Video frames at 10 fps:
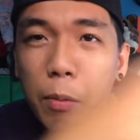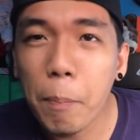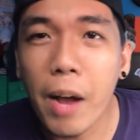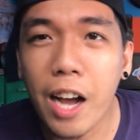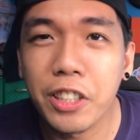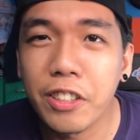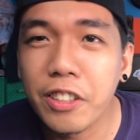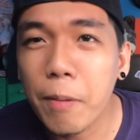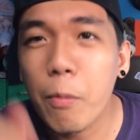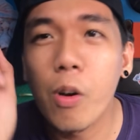mo ng basher
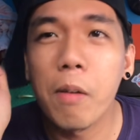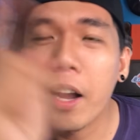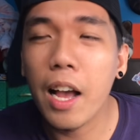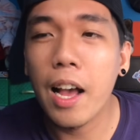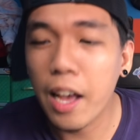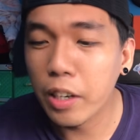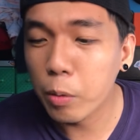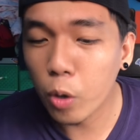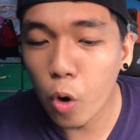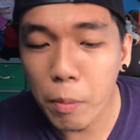tingnan mo. Mga
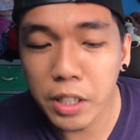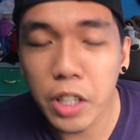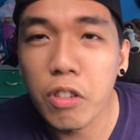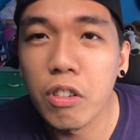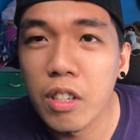ano, comment sa'yo.